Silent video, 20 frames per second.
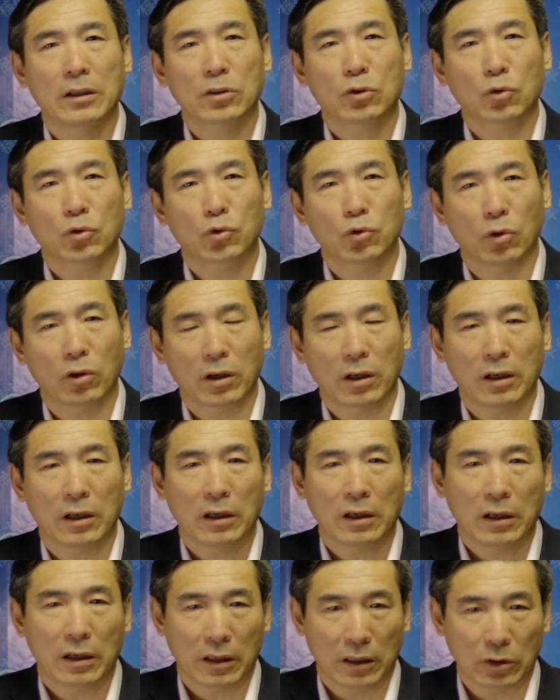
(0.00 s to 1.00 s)
就做了
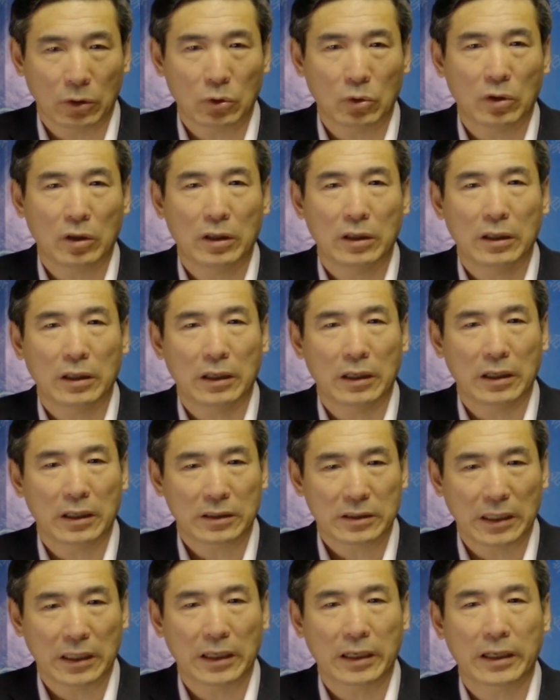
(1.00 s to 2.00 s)
很多啊
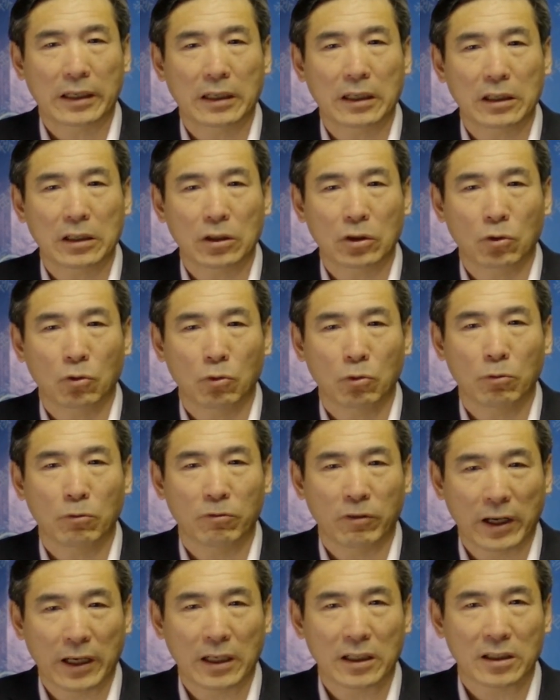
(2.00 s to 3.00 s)
这一类的有
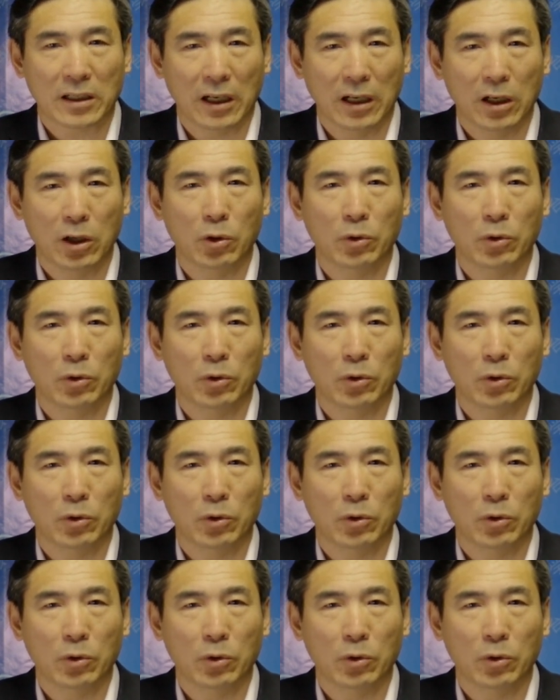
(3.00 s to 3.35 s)
违人